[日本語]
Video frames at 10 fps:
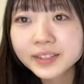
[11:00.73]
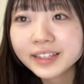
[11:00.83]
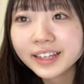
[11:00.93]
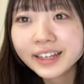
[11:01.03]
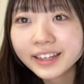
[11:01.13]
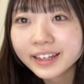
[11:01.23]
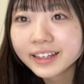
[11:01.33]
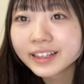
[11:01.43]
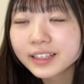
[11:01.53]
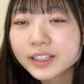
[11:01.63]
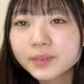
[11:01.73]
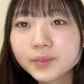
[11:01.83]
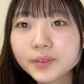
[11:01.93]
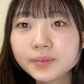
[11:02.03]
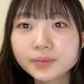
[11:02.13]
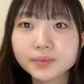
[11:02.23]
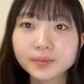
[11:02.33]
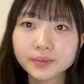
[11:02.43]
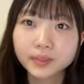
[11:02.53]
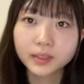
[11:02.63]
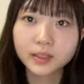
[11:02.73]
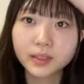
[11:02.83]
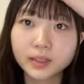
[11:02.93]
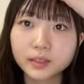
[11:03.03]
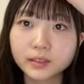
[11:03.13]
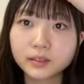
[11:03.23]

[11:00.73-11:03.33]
昨日もなんか